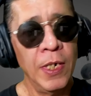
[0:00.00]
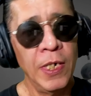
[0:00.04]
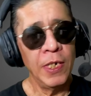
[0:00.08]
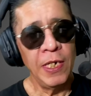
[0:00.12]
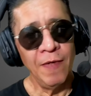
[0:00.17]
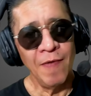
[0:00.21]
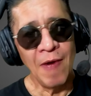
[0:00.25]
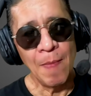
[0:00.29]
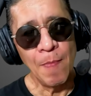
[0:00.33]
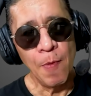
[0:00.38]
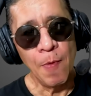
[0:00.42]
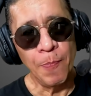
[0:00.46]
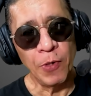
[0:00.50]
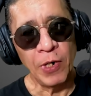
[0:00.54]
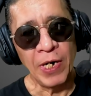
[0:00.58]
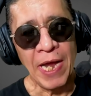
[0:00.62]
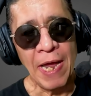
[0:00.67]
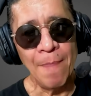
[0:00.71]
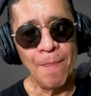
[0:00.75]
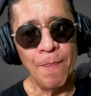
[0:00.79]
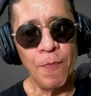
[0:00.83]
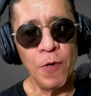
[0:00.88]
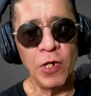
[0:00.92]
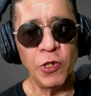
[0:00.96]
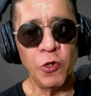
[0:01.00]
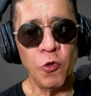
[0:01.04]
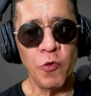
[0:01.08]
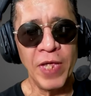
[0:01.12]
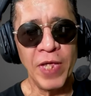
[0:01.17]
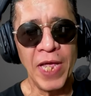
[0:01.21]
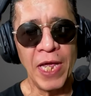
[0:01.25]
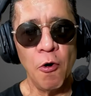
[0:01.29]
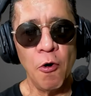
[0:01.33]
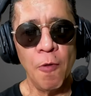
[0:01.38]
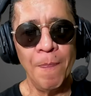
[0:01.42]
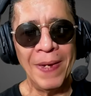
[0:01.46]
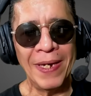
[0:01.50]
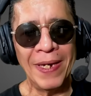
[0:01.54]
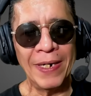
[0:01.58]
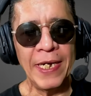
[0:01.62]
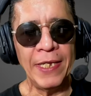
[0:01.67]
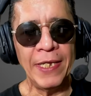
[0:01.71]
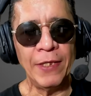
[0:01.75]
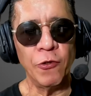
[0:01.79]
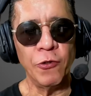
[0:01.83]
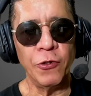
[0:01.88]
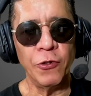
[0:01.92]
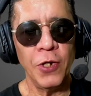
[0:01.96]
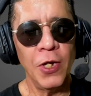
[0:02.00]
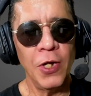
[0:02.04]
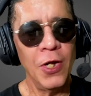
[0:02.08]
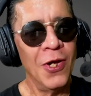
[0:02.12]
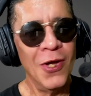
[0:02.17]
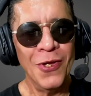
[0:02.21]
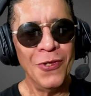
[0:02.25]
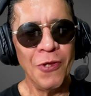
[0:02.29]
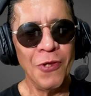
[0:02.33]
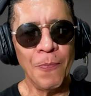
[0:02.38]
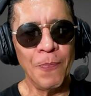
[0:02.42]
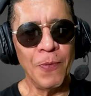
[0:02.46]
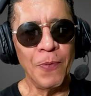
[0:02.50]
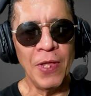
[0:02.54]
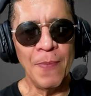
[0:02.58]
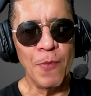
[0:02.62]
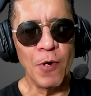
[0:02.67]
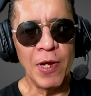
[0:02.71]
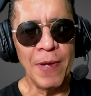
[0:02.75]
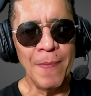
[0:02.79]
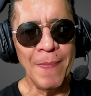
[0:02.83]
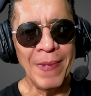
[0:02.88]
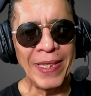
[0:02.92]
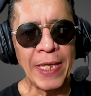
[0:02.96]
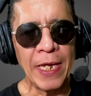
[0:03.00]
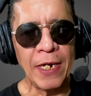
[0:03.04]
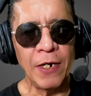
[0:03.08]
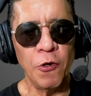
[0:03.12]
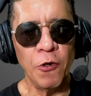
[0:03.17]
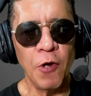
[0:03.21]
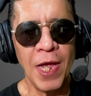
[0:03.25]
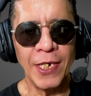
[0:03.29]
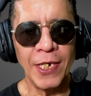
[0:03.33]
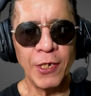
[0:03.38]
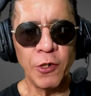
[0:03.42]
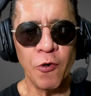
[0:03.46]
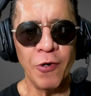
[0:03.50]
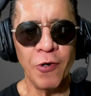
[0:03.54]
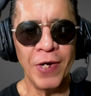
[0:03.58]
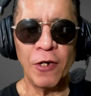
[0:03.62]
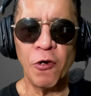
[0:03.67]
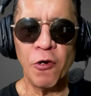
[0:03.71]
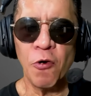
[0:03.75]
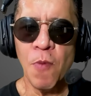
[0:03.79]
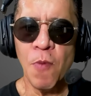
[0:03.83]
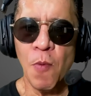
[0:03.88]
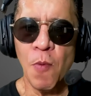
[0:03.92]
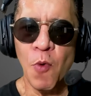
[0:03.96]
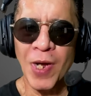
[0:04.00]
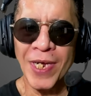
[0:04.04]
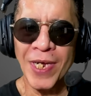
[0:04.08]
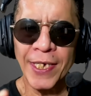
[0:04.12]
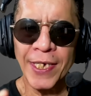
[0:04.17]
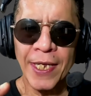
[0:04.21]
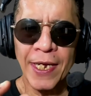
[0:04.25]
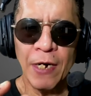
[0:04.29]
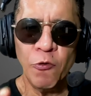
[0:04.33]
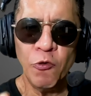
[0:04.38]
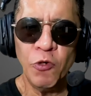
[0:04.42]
Si vamos, por ejemplo, a estudiar los perritos, no podemos limitarnos a escoger como muestra